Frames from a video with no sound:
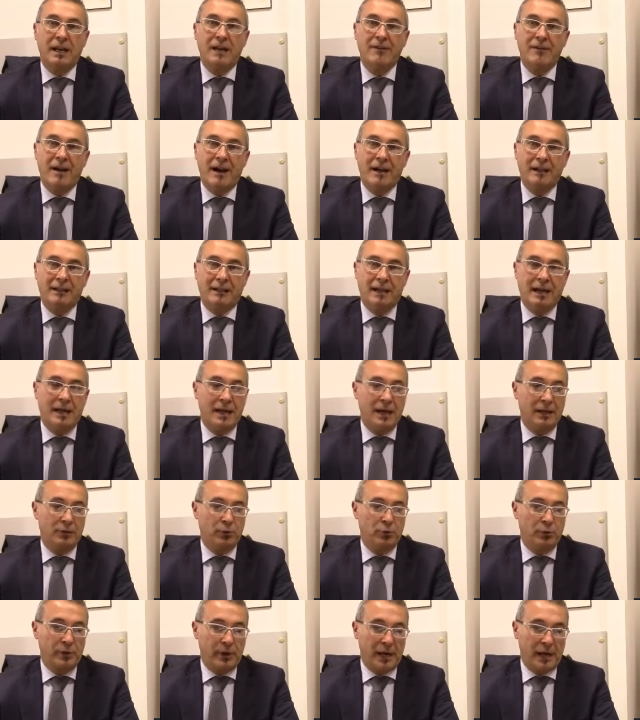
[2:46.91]
elevata
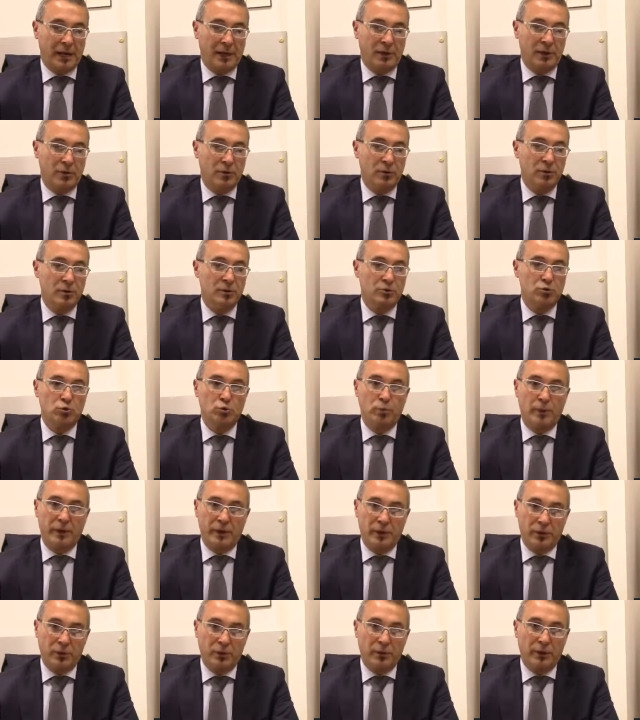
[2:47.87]
ad un rango
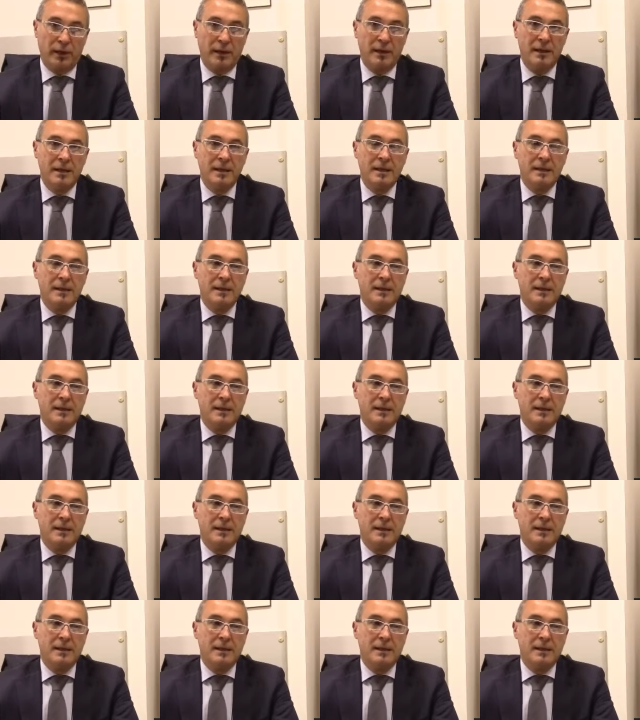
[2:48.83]
superiore.